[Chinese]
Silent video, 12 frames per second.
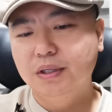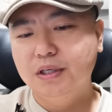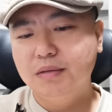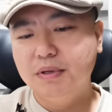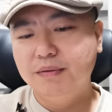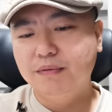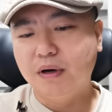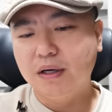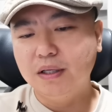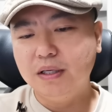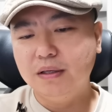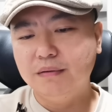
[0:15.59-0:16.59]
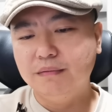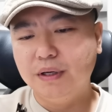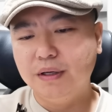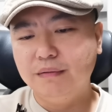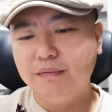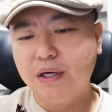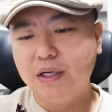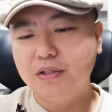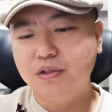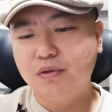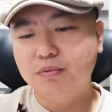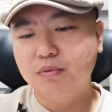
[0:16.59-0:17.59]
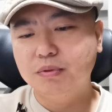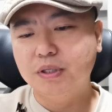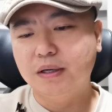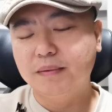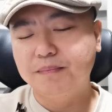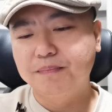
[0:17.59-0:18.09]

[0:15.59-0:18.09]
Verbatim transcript: 任命王毅为外交部部长；